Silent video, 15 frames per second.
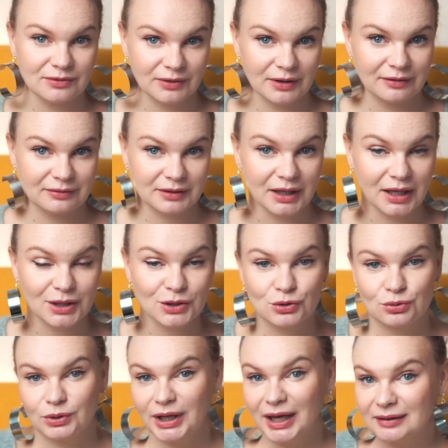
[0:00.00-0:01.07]
zwiewne
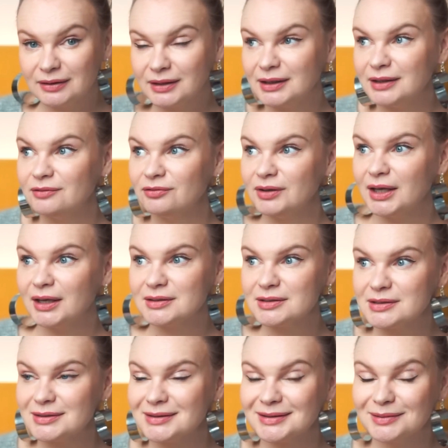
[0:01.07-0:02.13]
sukienki,
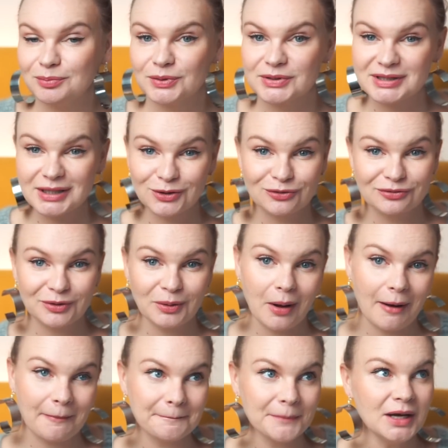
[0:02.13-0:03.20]
więc e,
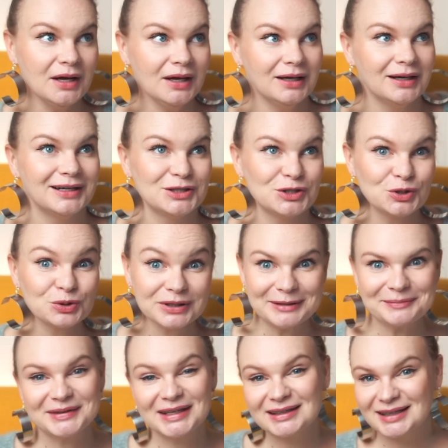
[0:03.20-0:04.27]
postanowiłam e,
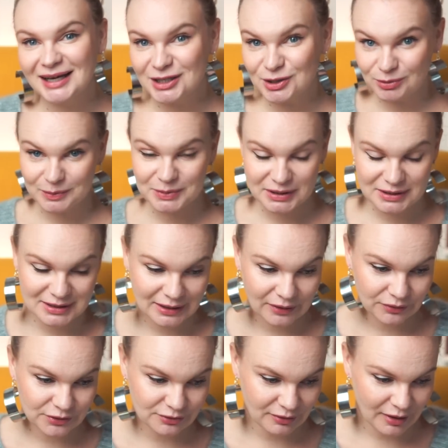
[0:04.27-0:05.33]
rzutem na taśmę
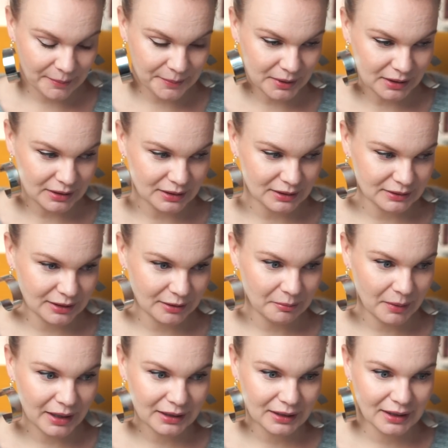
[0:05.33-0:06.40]
przedstawić Wam e, tę
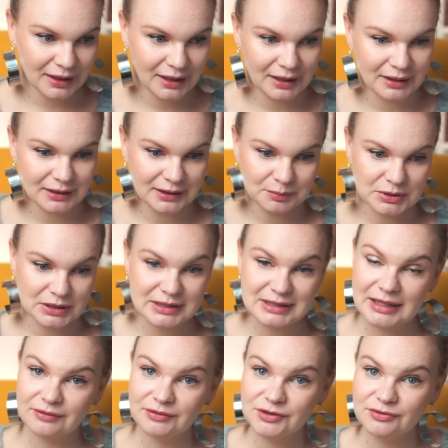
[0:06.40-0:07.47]
markę i
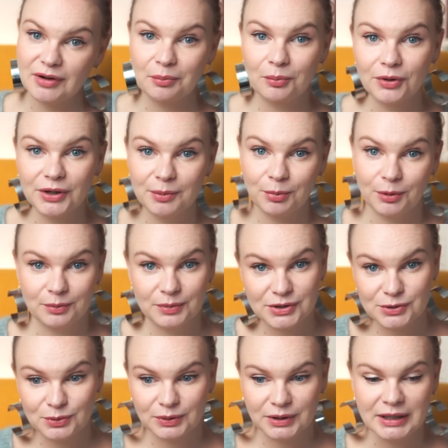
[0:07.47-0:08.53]
przedstawić Wam moje
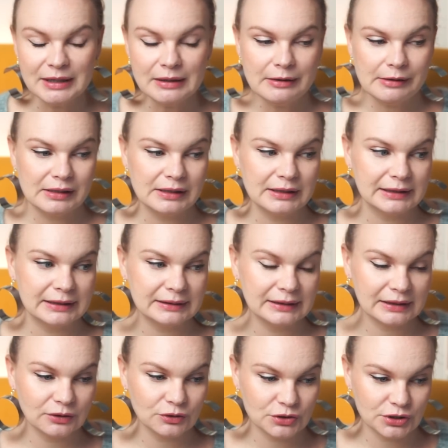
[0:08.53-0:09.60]
pomysły
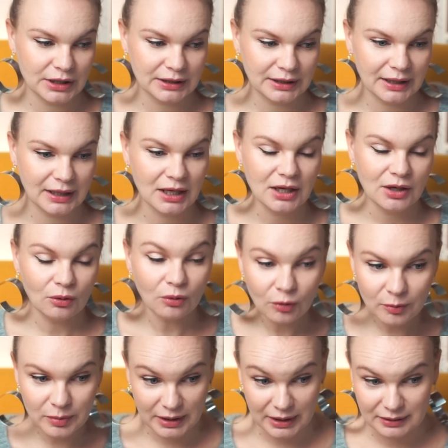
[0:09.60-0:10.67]
na noszenie
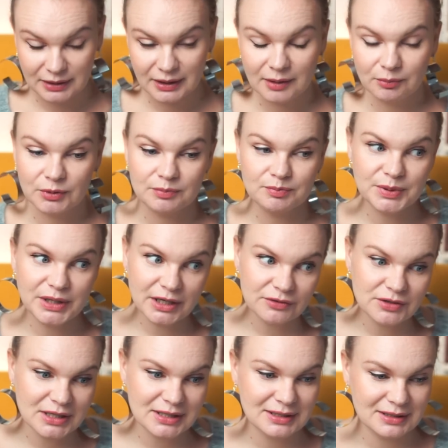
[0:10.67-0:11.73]
ubrań. Jakby pierwsza